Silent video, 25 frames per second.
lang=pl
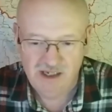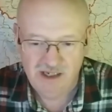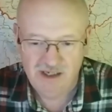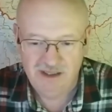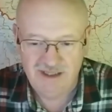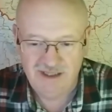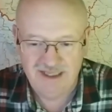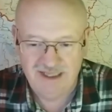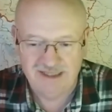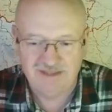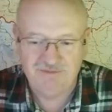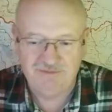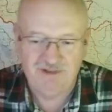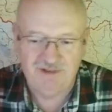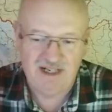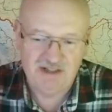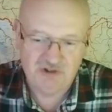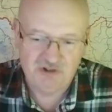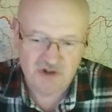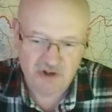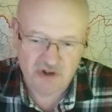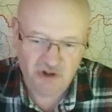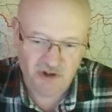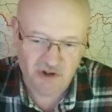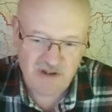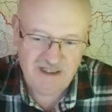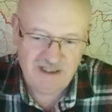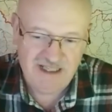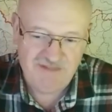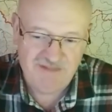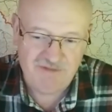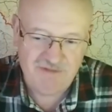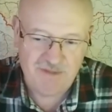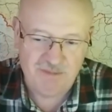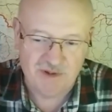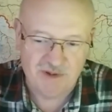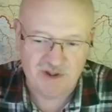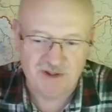Jest wręcz
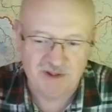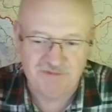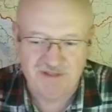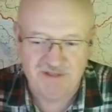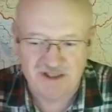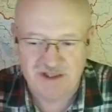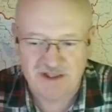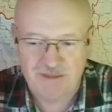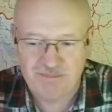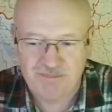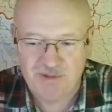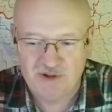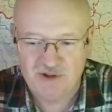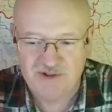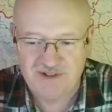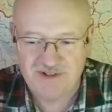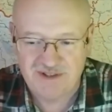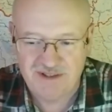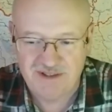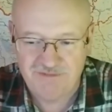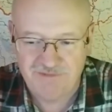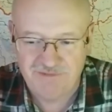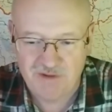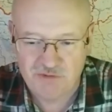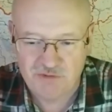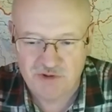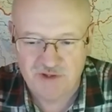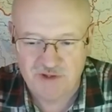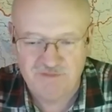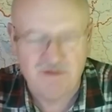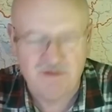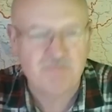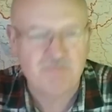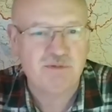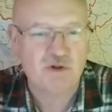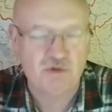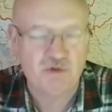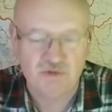szkodliwy, bo stwarza Polsce
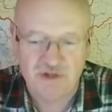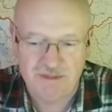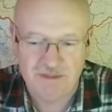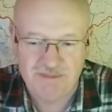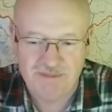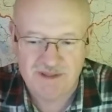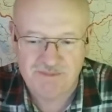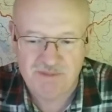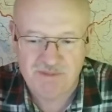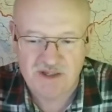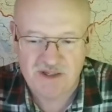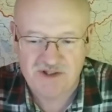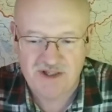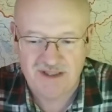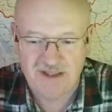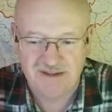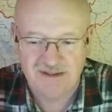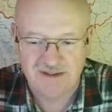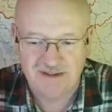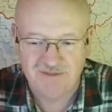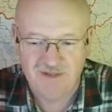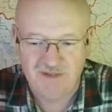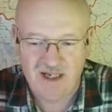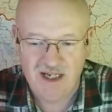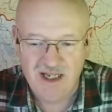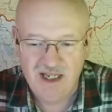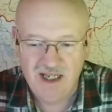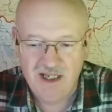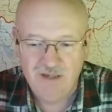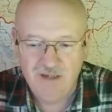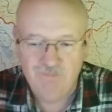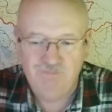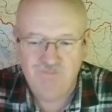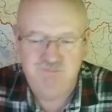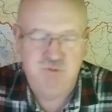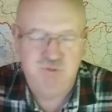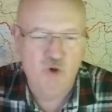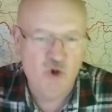fałszywe poczucie bezpieczeństwa.
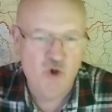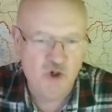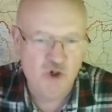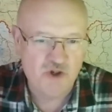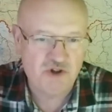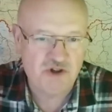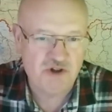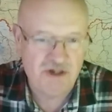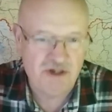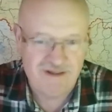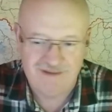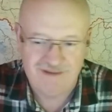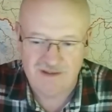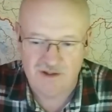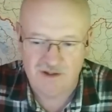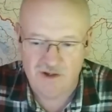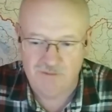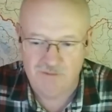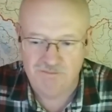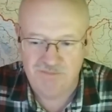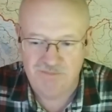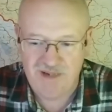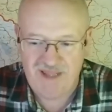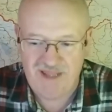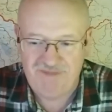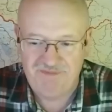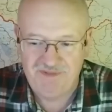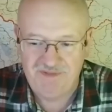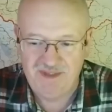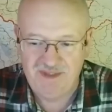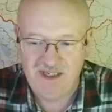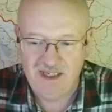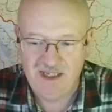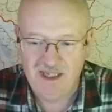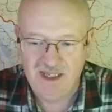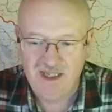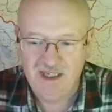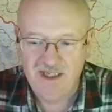Bullshit
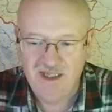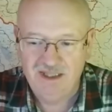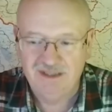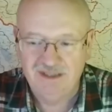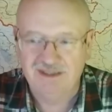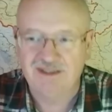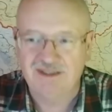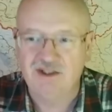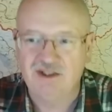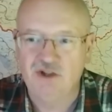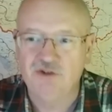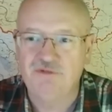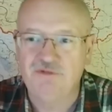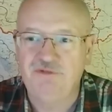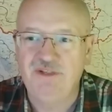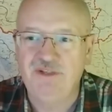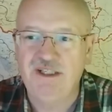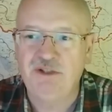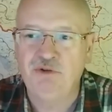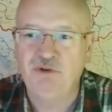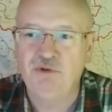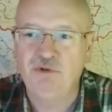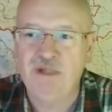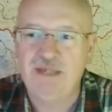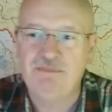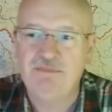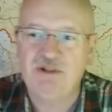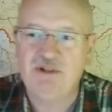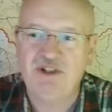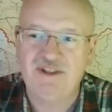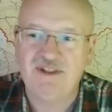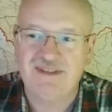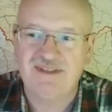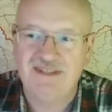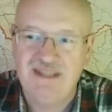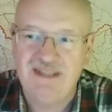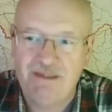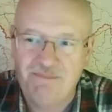kompletny. Skonfliktujemy
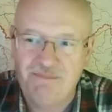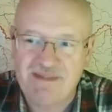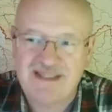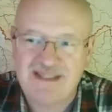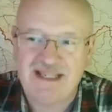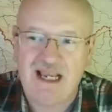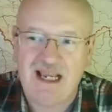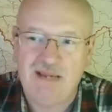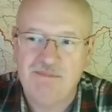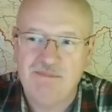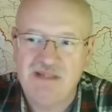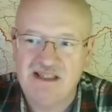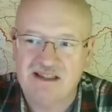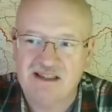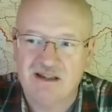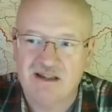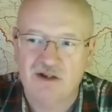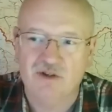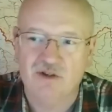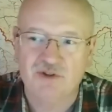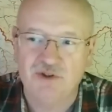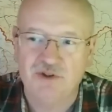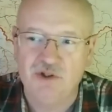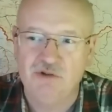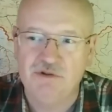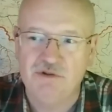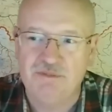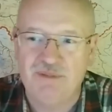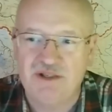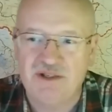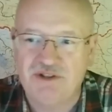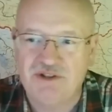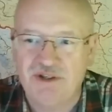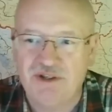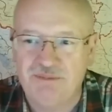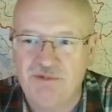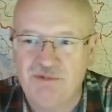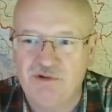się z Niemcami, z Rosją i
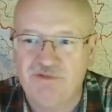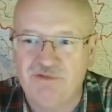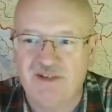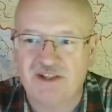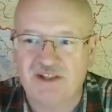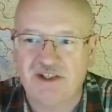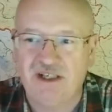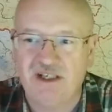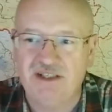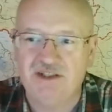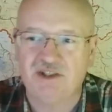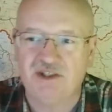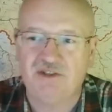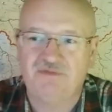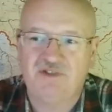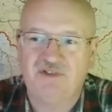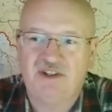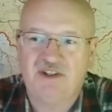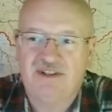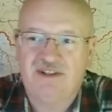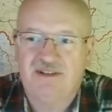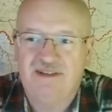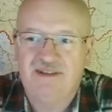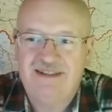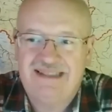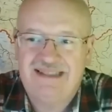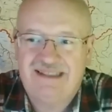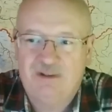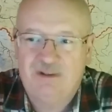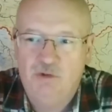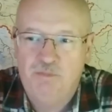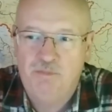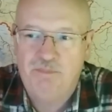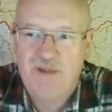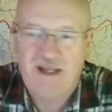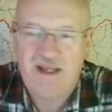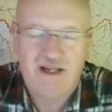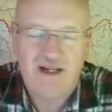będziemy uważali, że wszystko jest
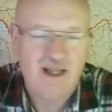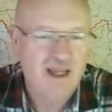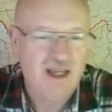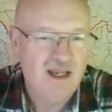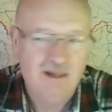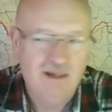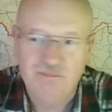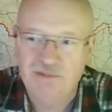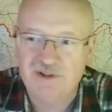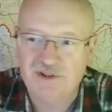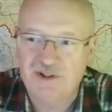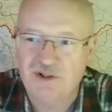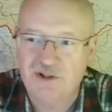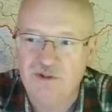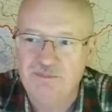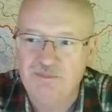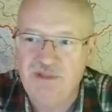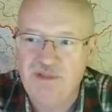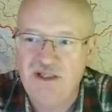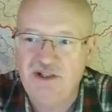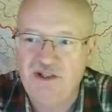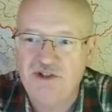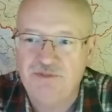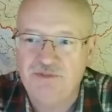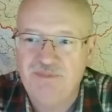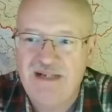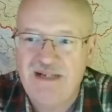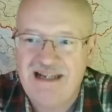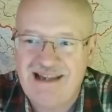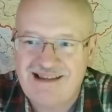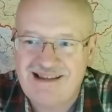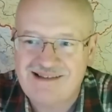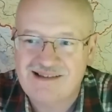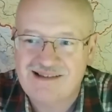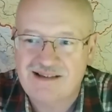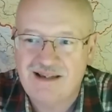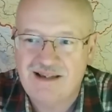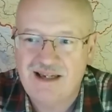super, bo zrobiliśmy
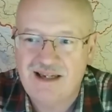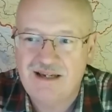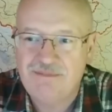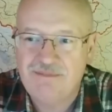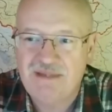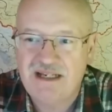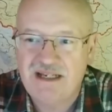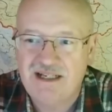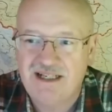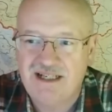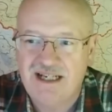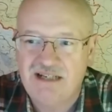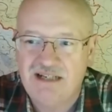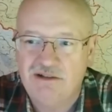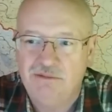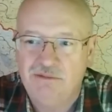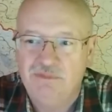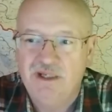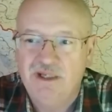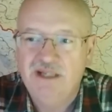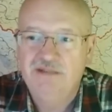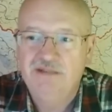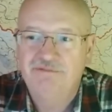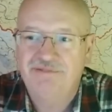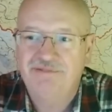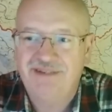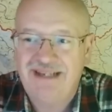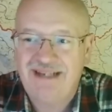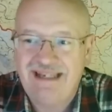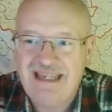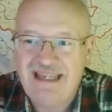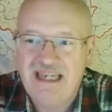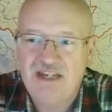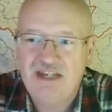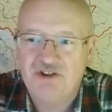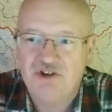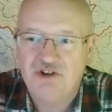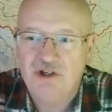laskę Amerykanom.
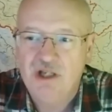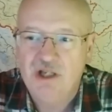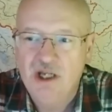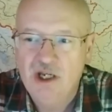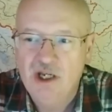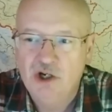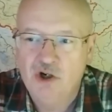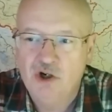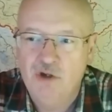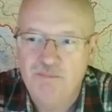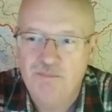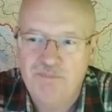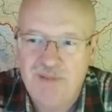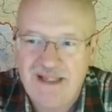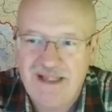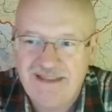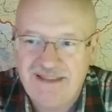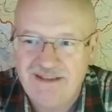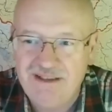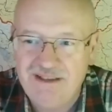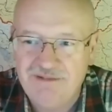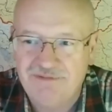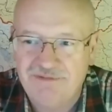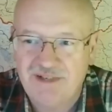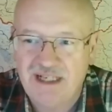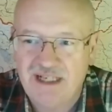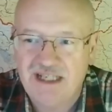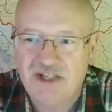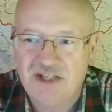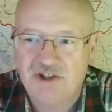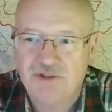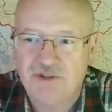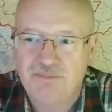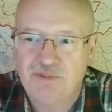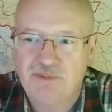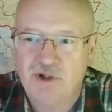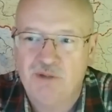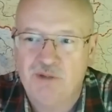Frajerzy, kompletni
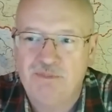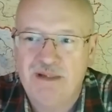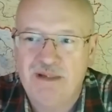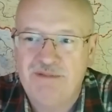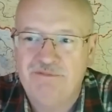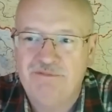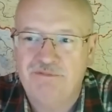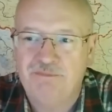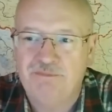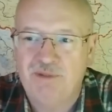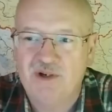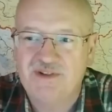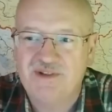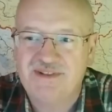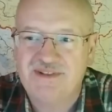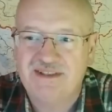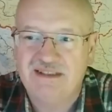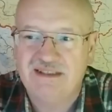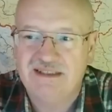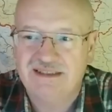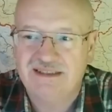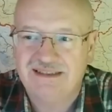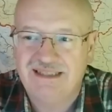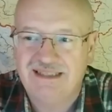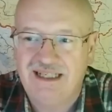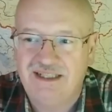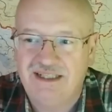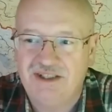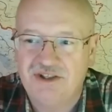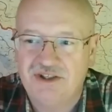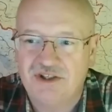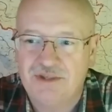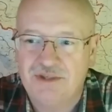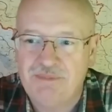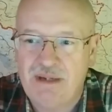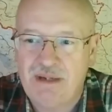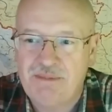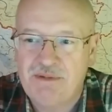frajerzy. Problem w Polsce jest taki,
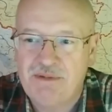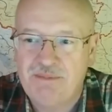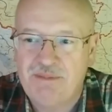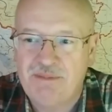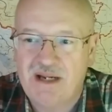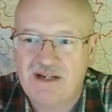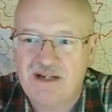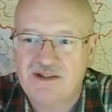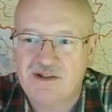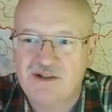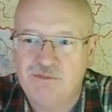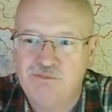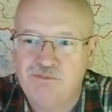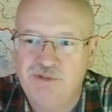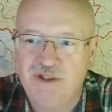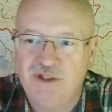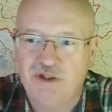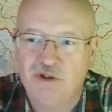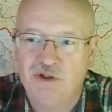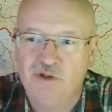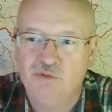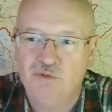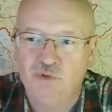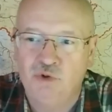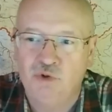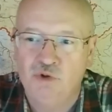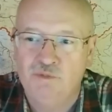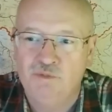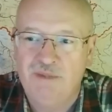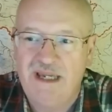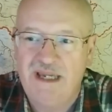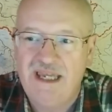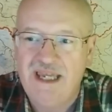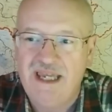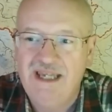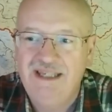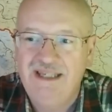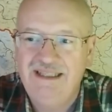że mamy bardzo płytką
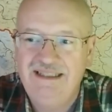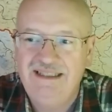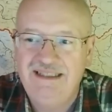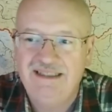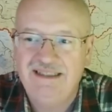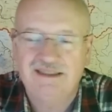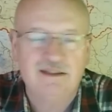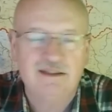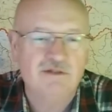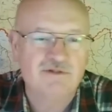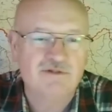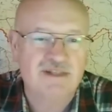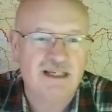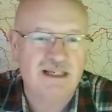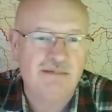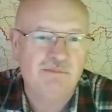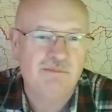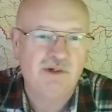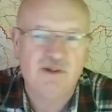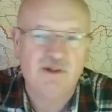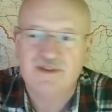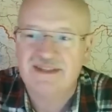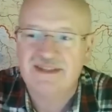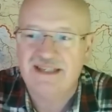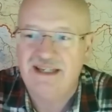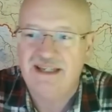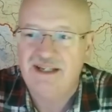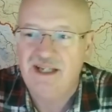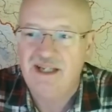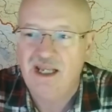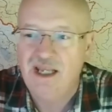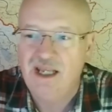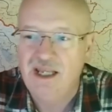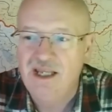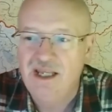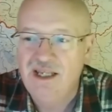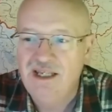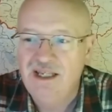dumę i niską samoocenę
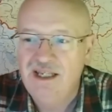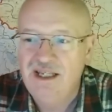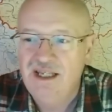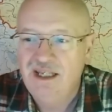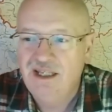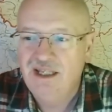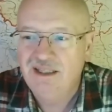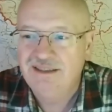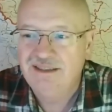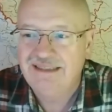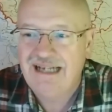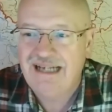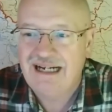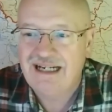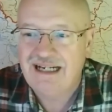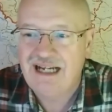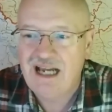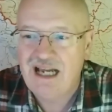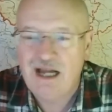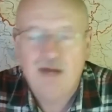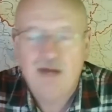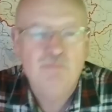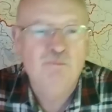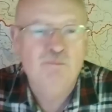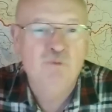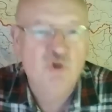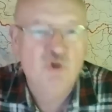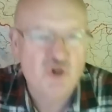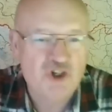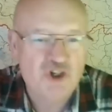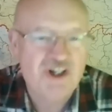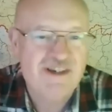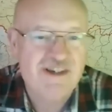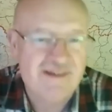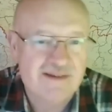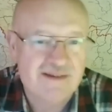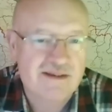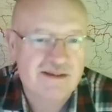taka
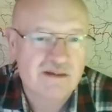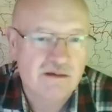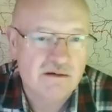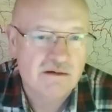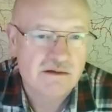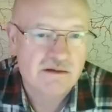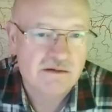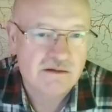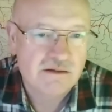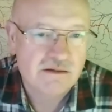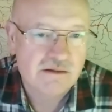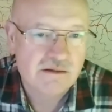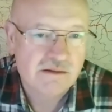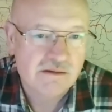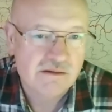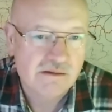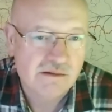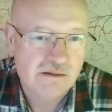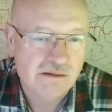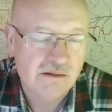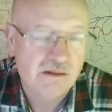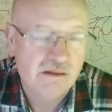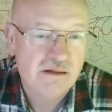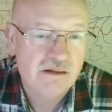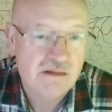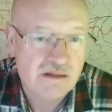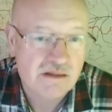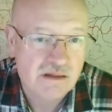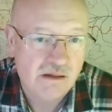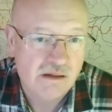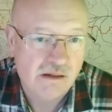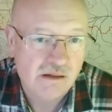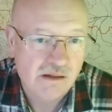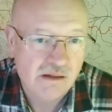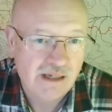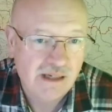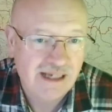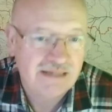murzyńskość. No i
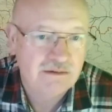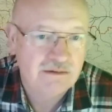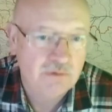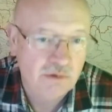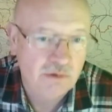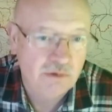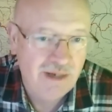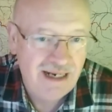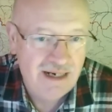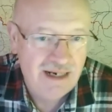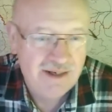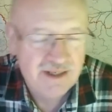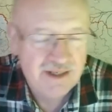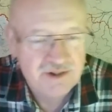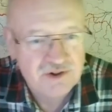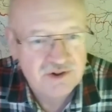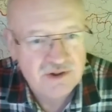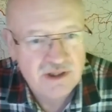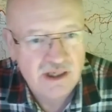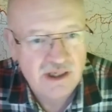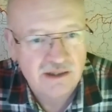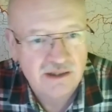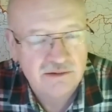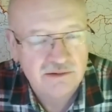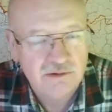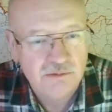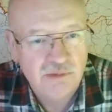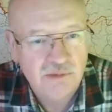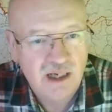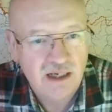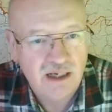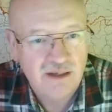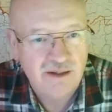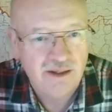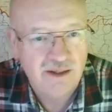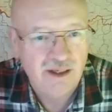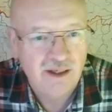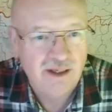co? Aktualne czy
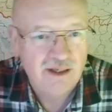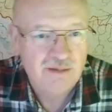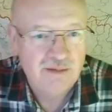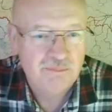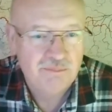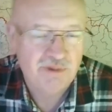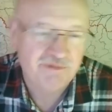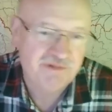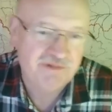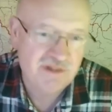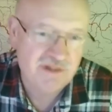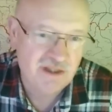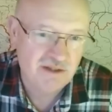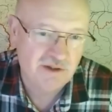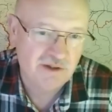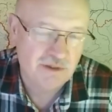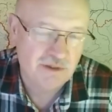nieaktualne? Powinien no